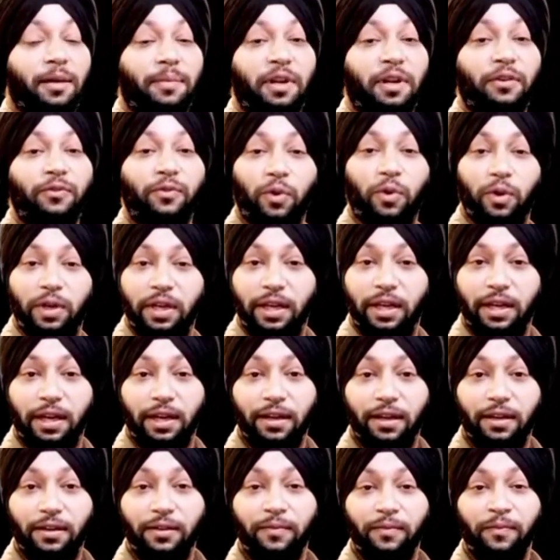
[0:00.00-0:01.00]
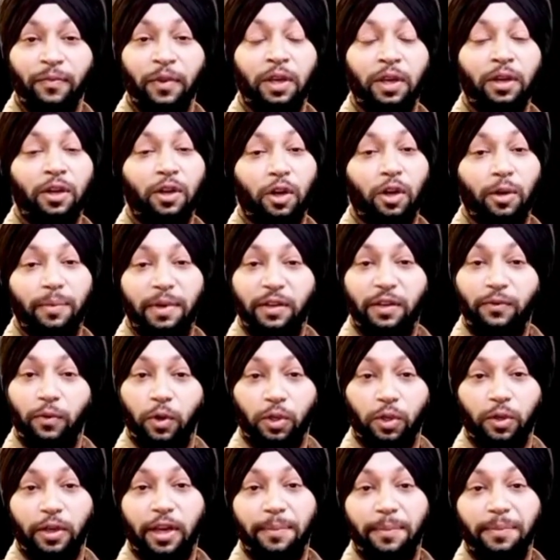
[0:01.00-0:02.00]
अपना फ़ोन निकाला और मेरी
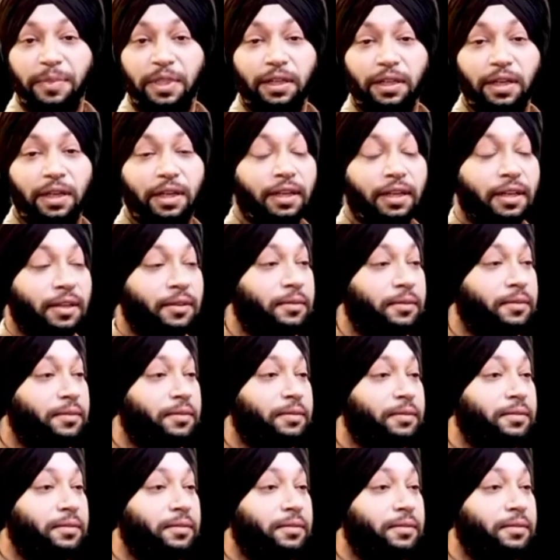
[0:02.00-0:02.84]
फ़ोटो कैप्चर कर ली